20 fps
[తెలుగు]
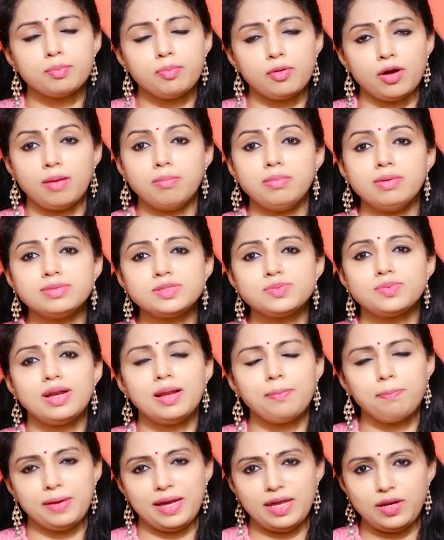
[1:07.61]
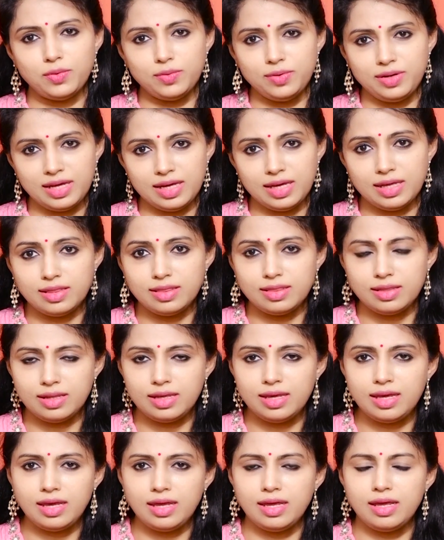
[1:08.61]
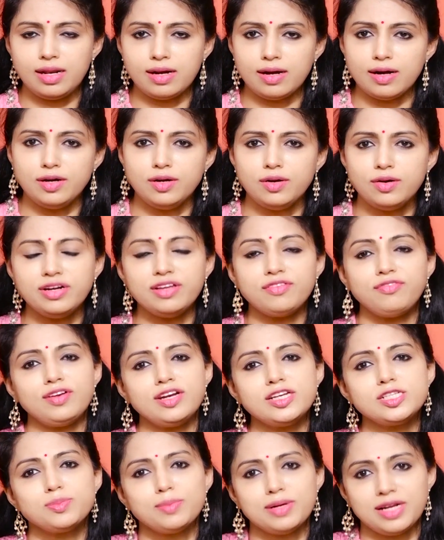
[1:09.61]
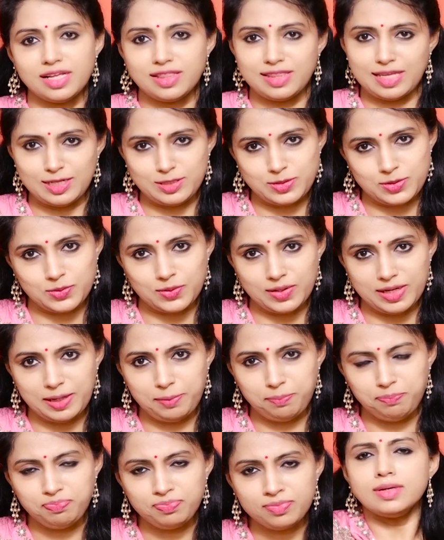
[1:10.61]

ప్రాబ్లమ్స్ వల్ల పెయిన్ ఉంటాయి ఈ రెండు డిఫరెన్స్ మనకు తెలుసుకోవాలి